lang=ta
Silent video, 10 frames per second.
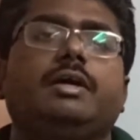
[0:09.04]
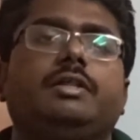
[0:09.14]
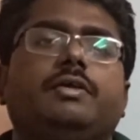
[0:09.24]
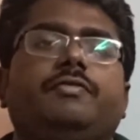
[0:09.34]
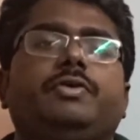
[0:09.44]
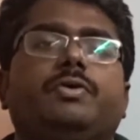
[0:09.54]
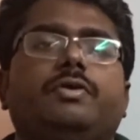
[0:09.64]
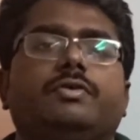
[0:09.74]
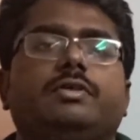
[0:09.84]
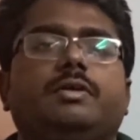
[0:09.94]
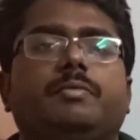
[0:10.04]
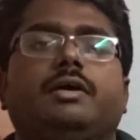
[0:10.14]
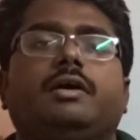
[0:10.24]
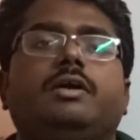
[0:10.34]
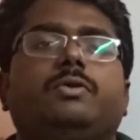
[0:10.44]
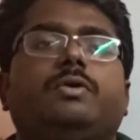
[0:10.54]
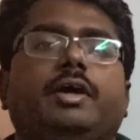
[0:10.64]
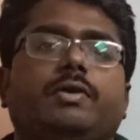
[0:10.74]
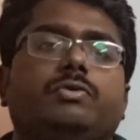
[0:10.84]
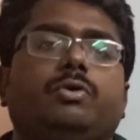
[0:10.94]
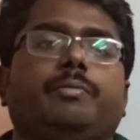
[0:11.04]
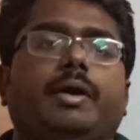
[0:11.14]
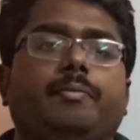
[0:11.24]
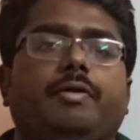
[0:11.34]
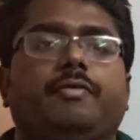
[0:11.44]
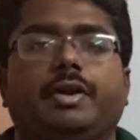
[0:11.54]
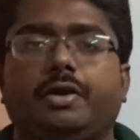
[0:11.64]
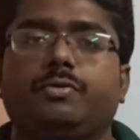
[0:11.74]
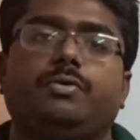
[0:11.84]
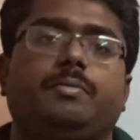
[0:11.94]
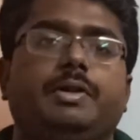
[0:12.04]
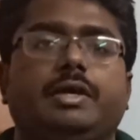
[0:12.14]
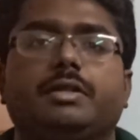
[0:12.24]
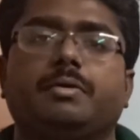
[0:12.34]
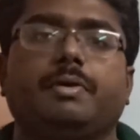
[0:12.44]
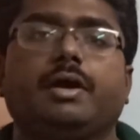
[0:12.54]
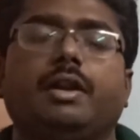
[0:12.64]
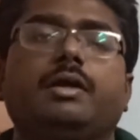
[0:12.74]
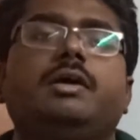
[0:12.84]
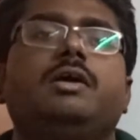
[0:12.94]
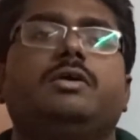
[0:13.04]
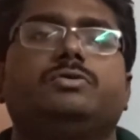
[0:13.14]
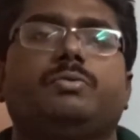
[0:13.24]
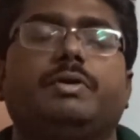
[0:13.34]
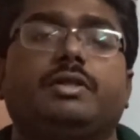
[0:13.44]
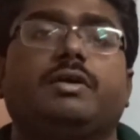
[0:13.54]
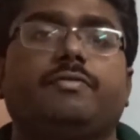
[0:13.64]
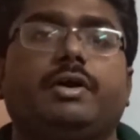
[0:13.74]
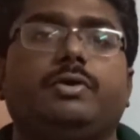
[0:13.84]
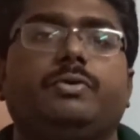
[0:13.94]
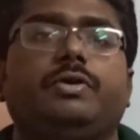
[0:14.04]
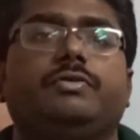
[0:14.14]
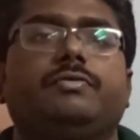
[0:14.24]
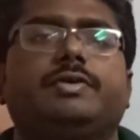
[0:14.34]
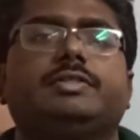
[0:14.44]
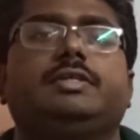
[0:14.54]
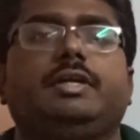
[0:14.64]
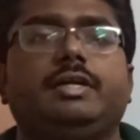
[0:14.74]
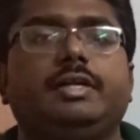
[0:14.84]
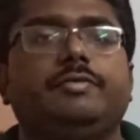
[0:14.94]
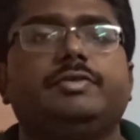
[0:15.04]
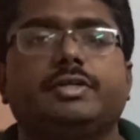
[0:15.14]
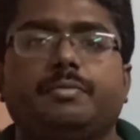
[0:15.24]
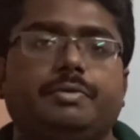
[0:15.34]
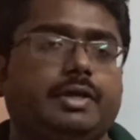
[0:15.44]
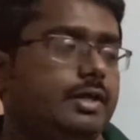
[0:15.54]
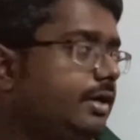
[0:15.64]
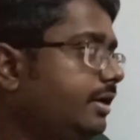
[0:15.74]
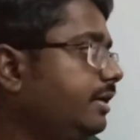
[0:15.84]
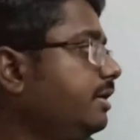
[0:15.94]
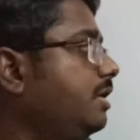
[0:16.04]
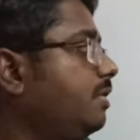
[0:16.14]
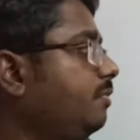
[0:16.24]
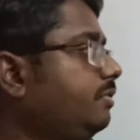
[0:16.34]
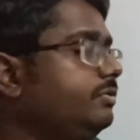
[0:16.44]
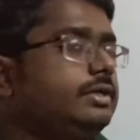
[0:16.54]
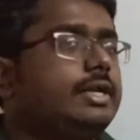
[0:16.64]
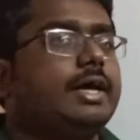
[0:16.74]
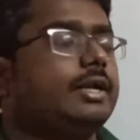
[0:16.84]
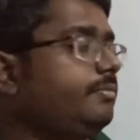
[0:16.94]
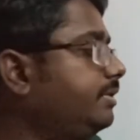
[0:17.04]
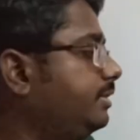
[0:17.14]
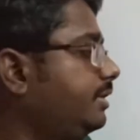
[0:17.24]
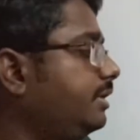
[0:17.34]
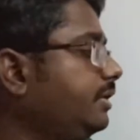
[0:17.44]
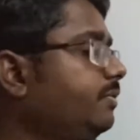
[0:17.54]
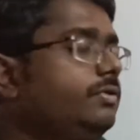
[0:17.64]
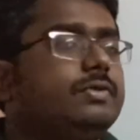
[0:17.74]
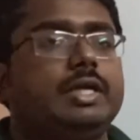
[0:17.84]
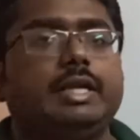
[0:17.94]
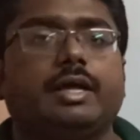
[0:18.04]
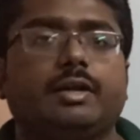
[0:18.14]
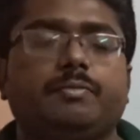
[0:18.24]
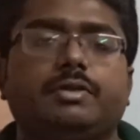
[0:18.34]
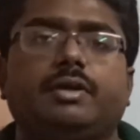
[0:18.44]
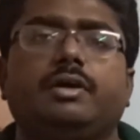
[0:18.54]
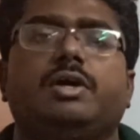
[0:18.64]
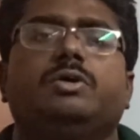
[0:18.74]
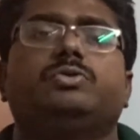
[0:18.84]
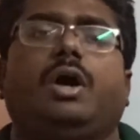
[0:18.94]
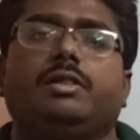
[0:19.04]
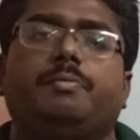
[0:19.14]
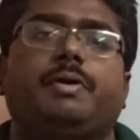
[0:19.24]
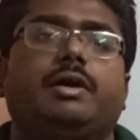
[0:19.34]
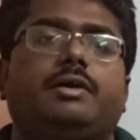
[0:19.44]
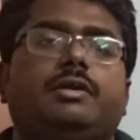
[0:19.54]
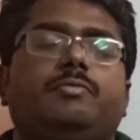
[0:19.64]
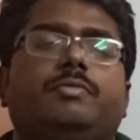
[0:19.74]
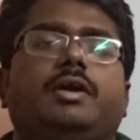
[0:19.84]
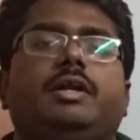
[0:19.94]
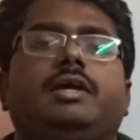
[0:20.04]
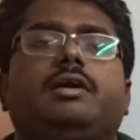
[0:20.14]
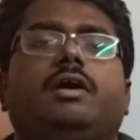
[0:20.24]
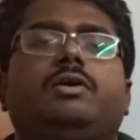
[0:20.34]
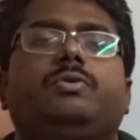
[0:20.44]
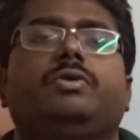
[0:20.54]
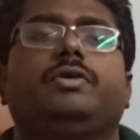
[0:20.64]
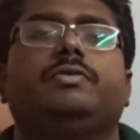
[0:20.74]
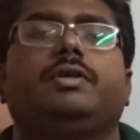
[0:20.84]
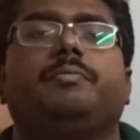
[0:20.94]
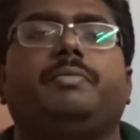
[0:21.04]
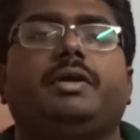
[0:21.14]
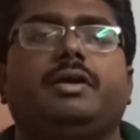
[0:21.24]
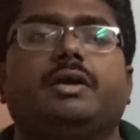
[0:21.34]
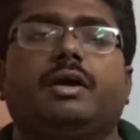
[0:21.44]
இந்த வீடியோவில் வந்து நம்ம கான்டூர் லைன் வந்து ஒரு மேப்பில் வரையணும் அப்படிங்கிறத பார்க்கலாம் ஸோ மெத்தட் ஆஃப் கான்டூரிங் வந்து ஃபஸ்ட்டு ரெண்டு டிவிஷனாக பிரிக்கிறாங்க ஒன்று வந்து டைரக்ட் மெத்தட் இன்னொன்று வந்து இன்டைரக்ட் மெத்தட் ஸோ அதை பார்க்குறதுக்கு முன்னாடி கான்டூரிங் வந்து எப்படி